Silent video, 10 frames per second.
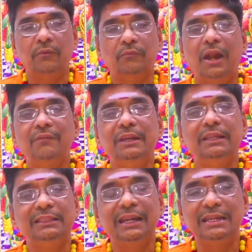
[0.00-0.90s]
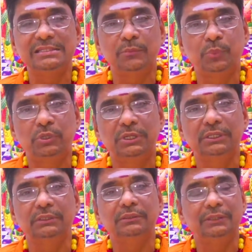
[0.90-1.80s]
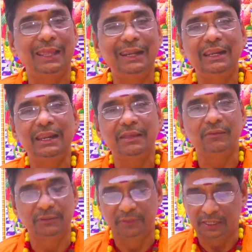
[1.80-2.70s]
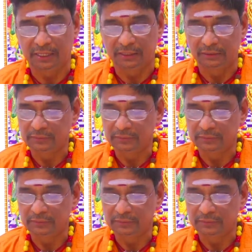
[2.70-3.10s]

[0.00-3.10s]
வாழ்வில் எதிர்நீச்சல் போட்டு நல்ல நிலைக்கு வந்து விடுகிறார்கள்